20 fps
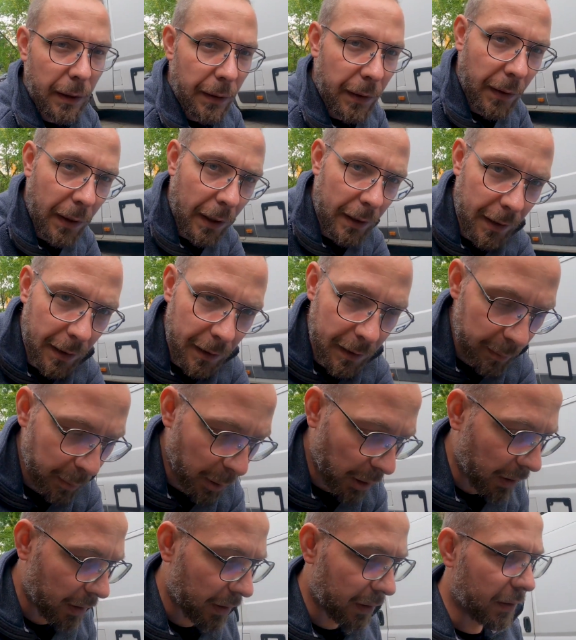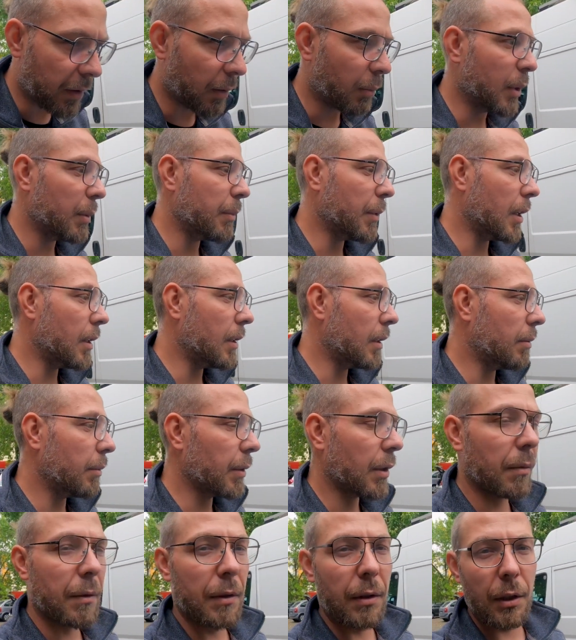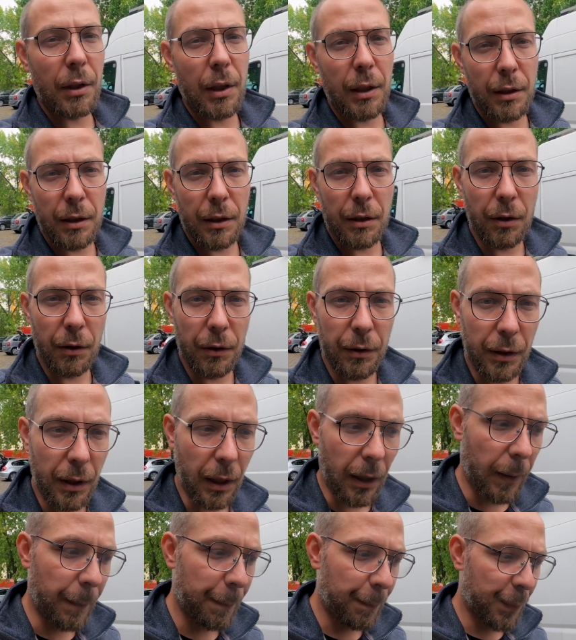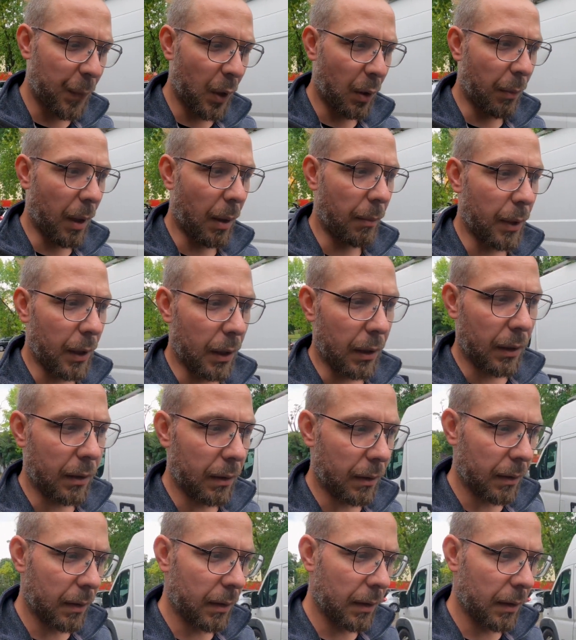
No a ten zbiornik, co my mieliśmy, tą 160, to mamy,